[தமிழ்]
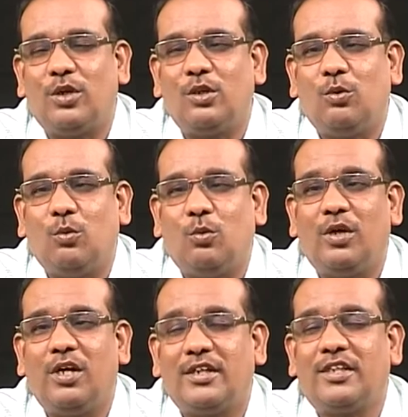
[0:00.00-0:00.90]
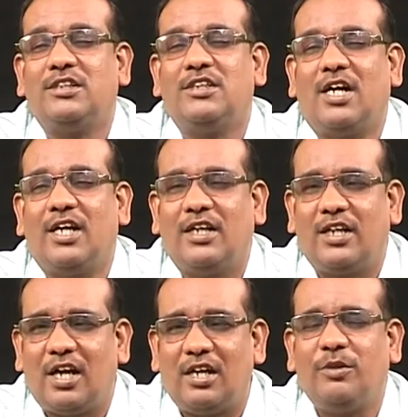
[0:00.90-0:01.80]
கூட உங்களுக்கென்று
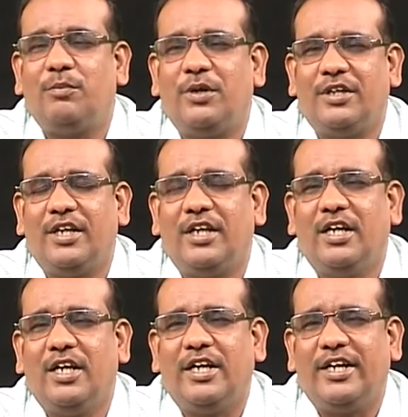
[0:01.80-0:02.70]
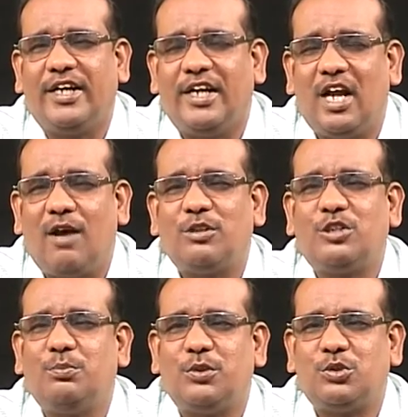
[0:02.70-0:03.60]
அளக்கிற அளவின்படியே நீங்கள்
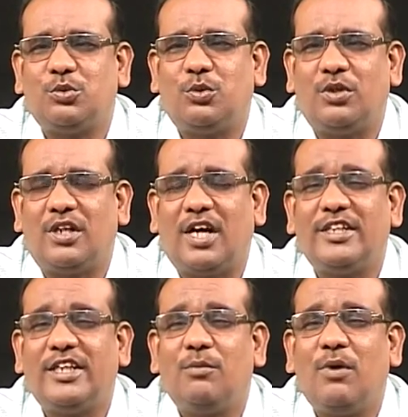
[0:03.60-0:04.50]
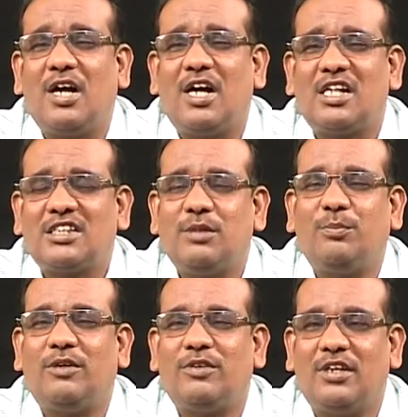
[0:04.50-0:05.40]
எல்லாவற்றையும் பெற்றுக்கொள்ளுங்கள் அதிகமாக
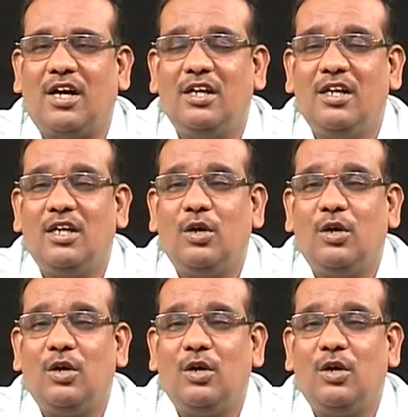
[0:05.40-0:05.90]
ஆசைப்படுவதனால்